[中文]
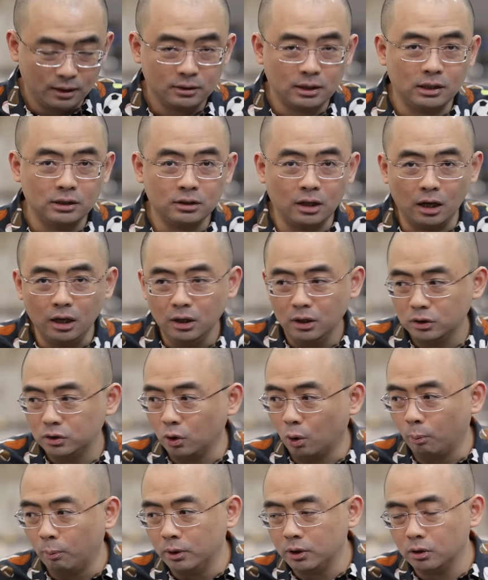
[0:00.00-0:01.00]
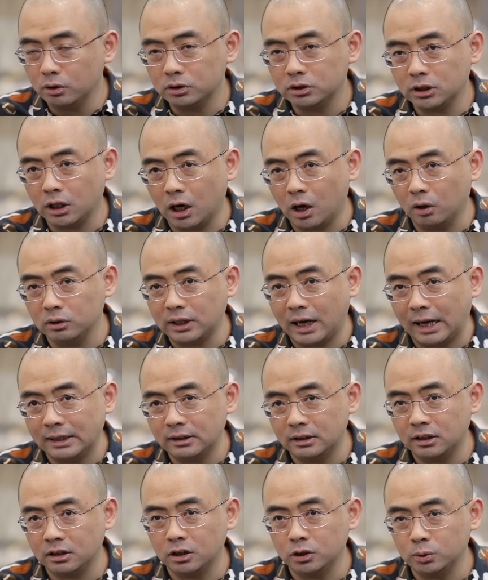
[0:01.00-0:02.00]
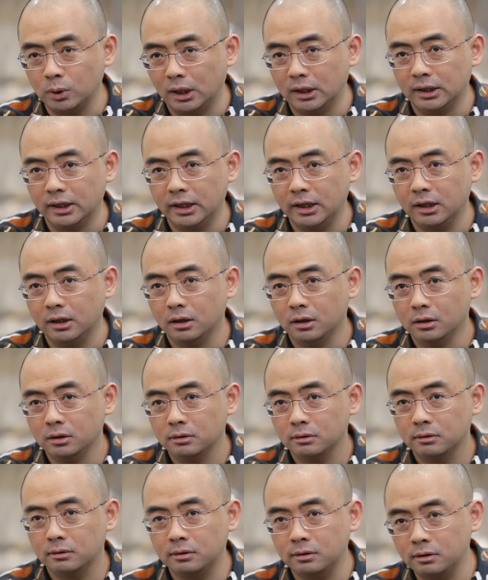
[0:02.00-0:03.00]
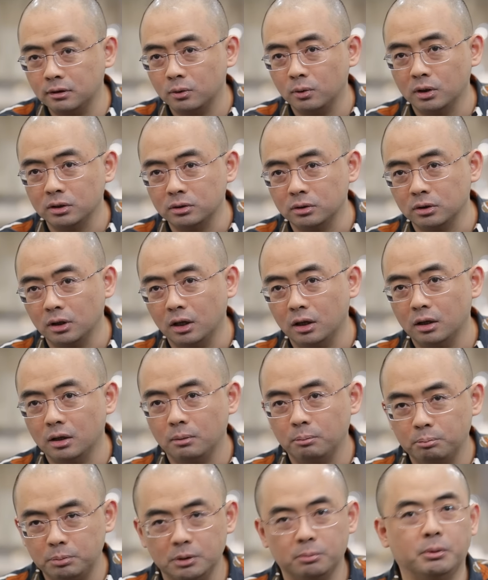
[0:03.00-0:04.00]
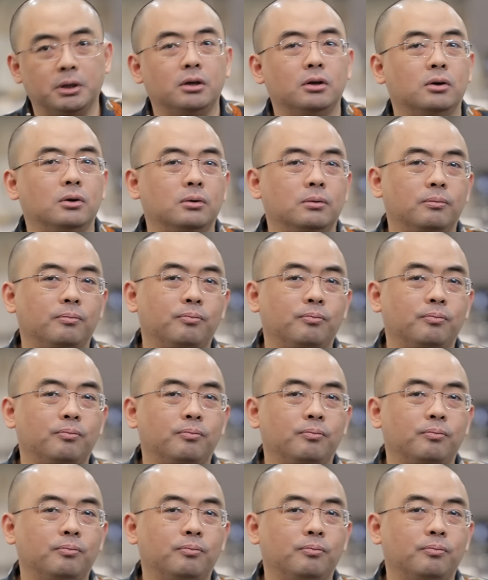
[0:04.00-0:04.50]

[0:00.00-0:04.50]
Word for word: 但是呢，有没有朝他的那个软肋刺过去呢？并没有，